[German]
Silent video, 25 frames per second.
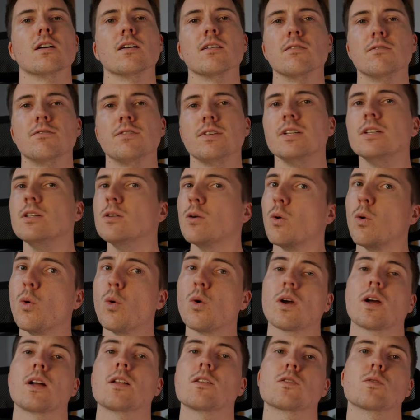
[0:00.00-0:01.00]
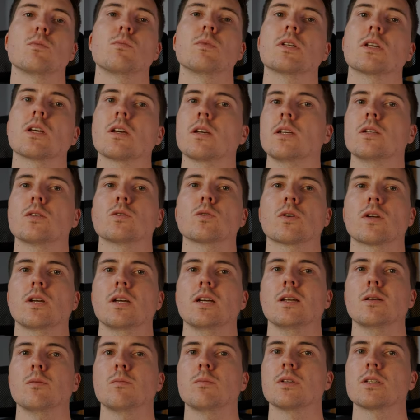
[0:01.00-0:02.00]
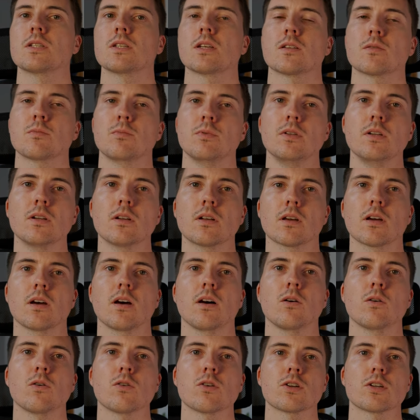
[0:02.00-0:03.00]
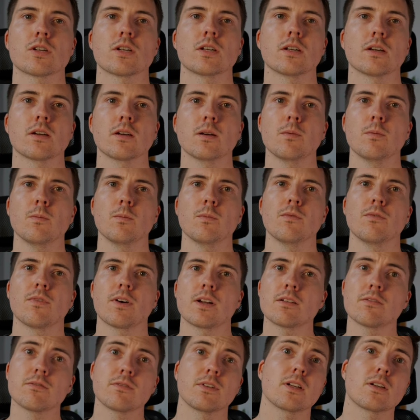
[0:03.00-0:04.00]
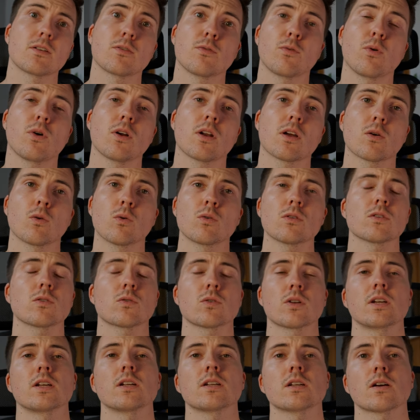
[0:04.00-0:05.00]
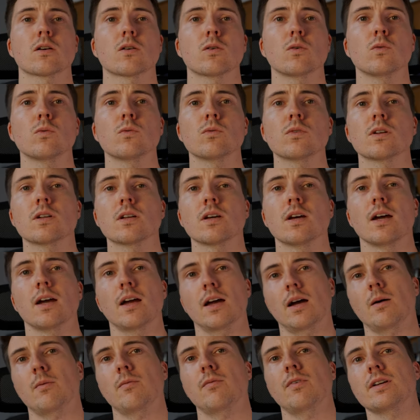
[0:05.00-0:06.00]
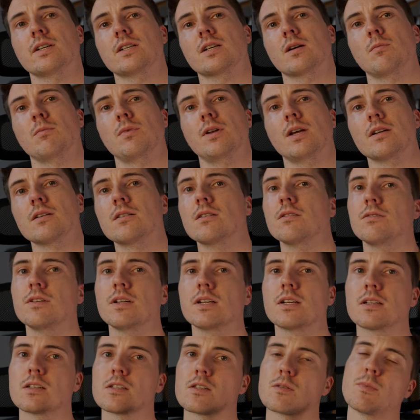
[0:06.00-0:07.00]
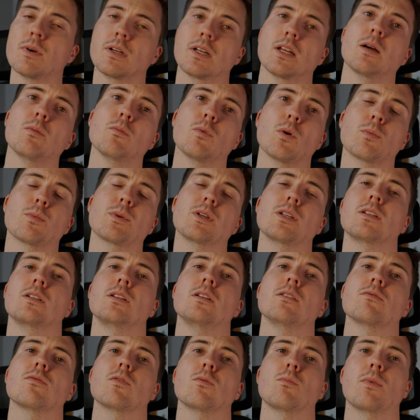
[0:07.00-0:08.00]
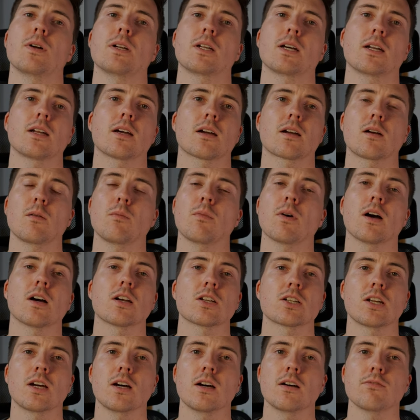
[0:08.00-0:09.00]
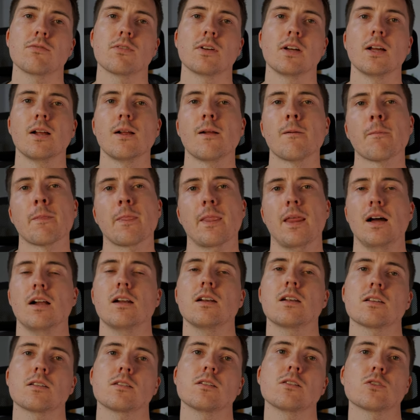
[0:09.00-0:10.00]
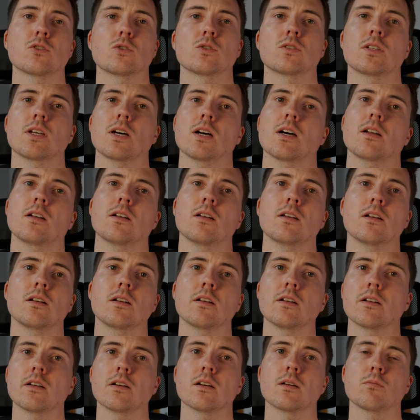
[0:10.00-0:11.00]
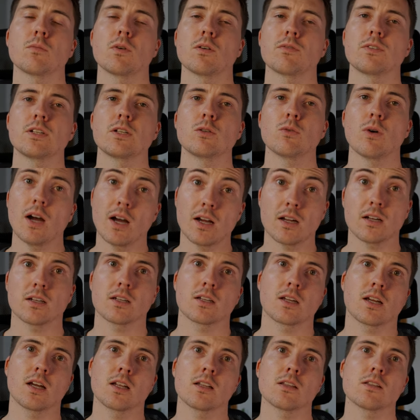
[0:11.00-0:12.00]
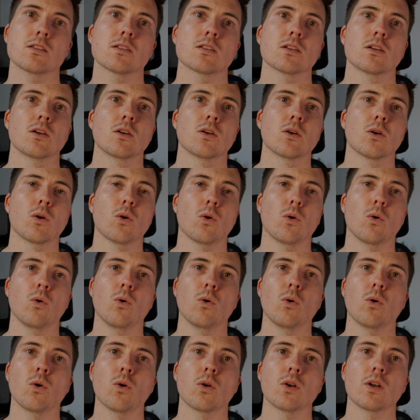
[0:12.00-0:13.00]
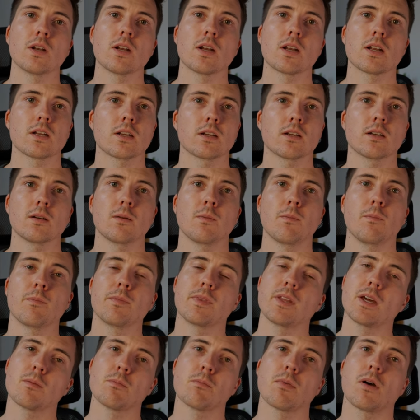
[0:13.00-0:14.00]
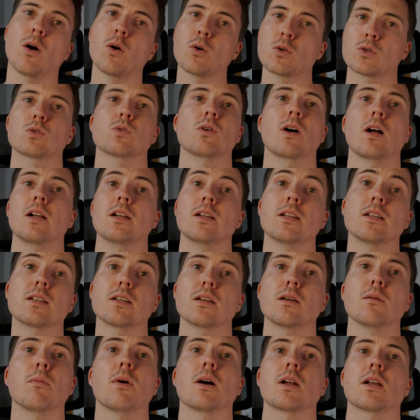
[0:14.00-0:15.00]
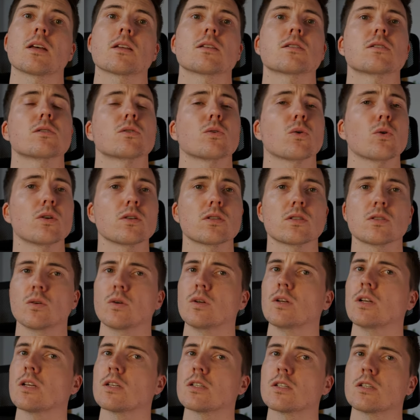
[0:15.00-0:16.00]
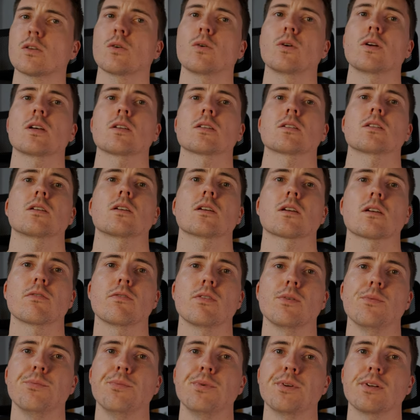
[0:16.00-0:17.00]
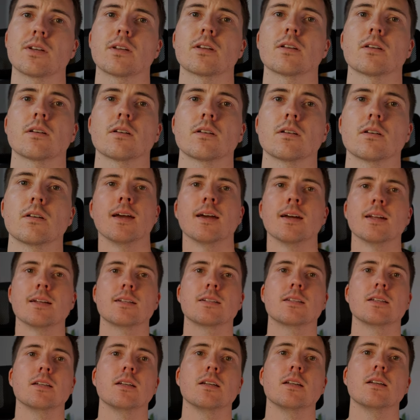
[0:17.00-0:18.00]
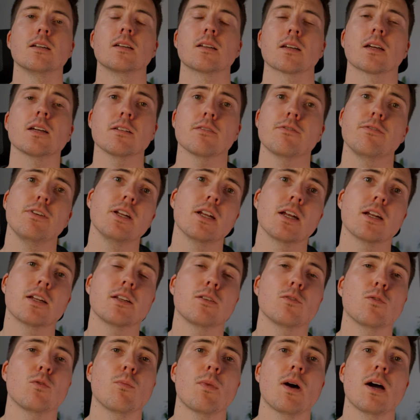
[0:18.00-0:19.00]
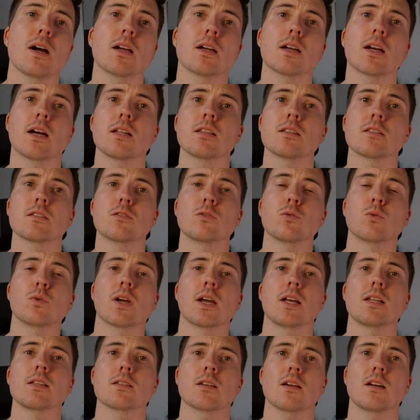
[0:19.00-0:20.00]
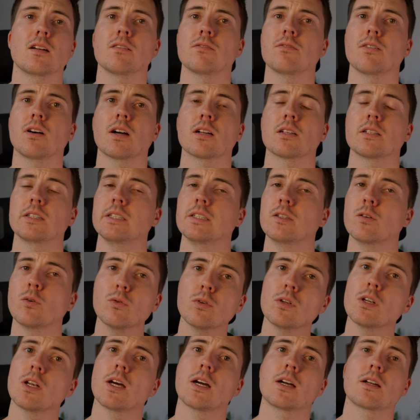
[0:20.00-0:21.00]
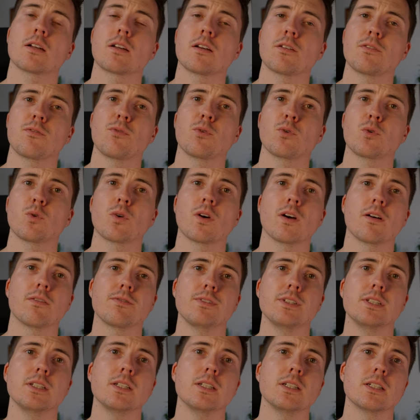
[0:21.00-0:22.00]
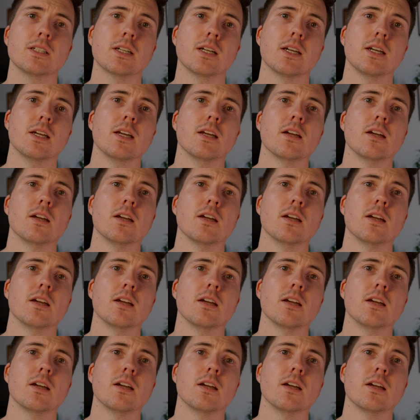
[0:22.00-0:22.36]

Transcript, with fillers: Wie hoch kannst du mit der ISO gehen, bis das Bild rauscht? Ähm, wann wird Vordergrund und Hintergrund, ab welcher Blende wird es bei deinem Objektiv und bei deiner Kamera scharf? All das sind so Sachen, ähm, auf die du achten kannst und ähm, dann brauchst du halt nicht immer das neueste und das teuerste Equipment. Den dritten Fehler, den du machen kannst, du kennst einfach die Grundlagen der Fotografie nicht.